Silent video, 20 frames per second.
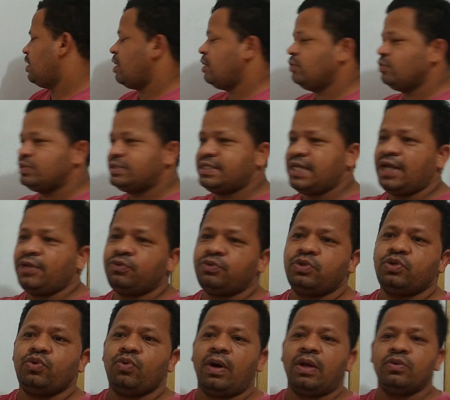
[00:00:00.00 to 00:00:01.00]
É enunciado
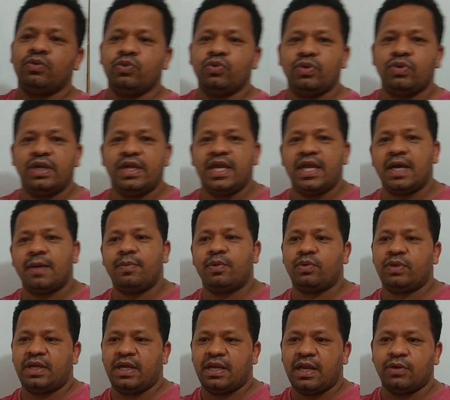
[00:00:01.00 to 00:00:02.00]
que o aluno lembra,
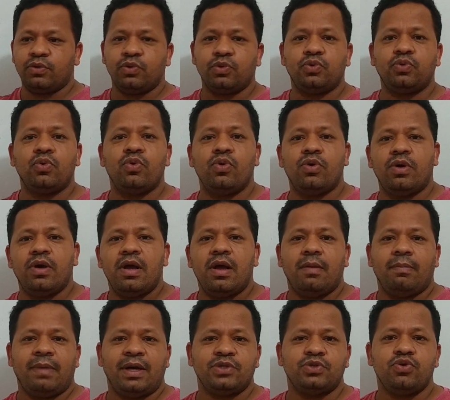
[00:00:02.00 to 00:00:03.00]
o que ele anotou
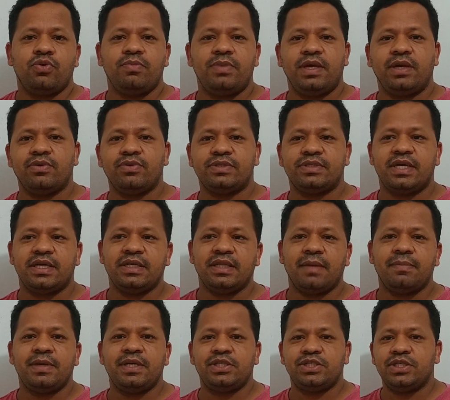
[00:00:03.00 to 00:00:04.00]
mais ou menos aí
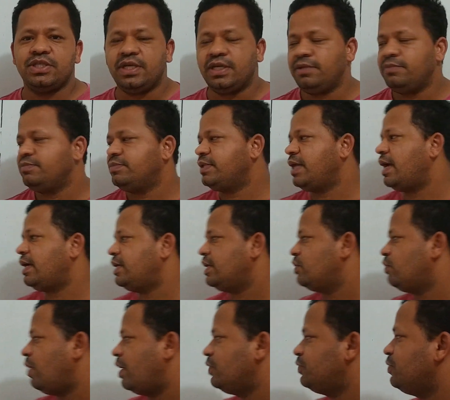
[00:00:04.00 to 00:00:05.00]
na mente dele, tá? Que
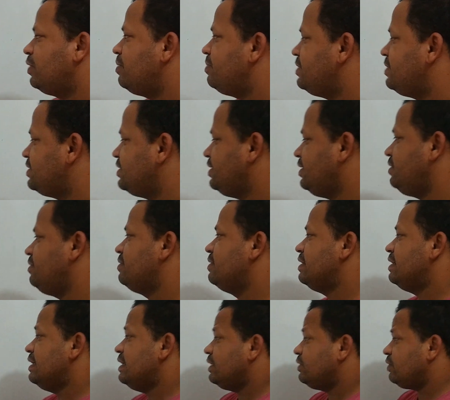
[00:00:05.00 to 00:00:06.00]
ele guardou na mente dele.
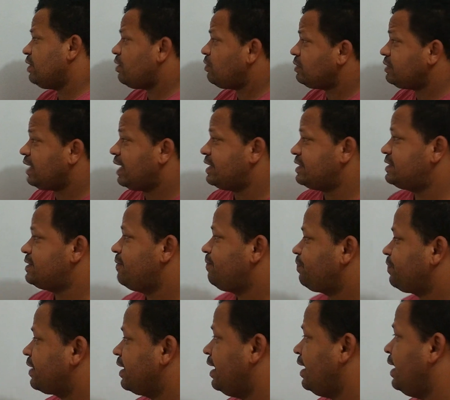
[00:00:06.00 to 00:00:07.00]
Então, o que acontece?
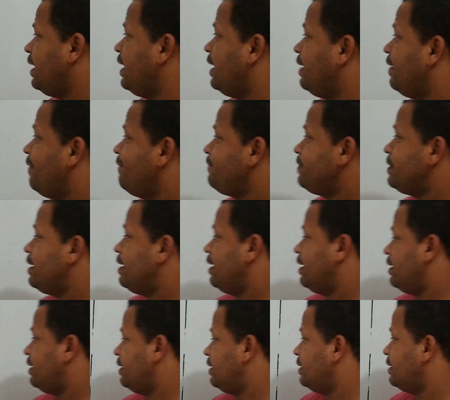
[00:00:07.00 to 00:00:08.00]
É,
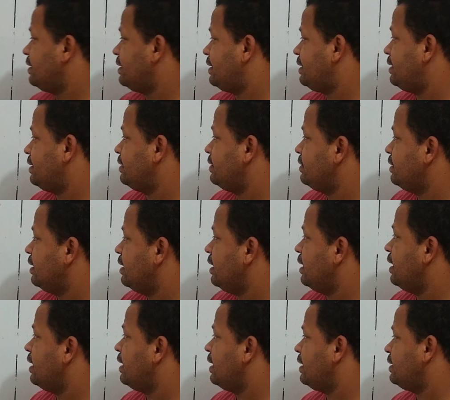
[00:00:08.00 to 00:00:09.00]

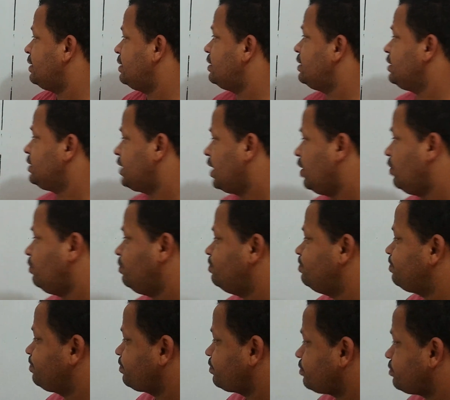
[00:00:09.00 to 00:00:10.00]
é, então,
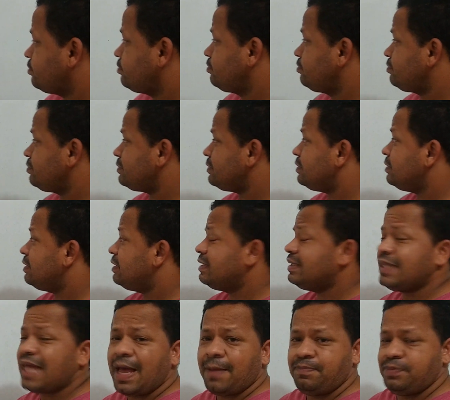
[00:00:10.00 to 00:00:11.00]

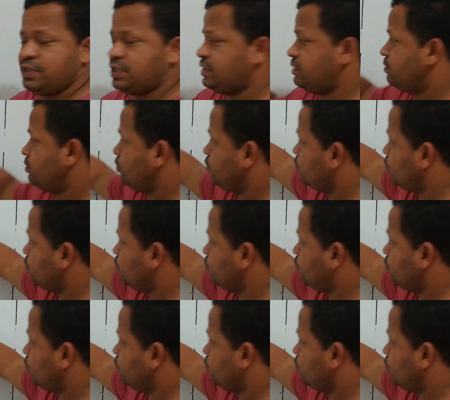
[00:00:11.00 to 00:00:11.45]
lápis,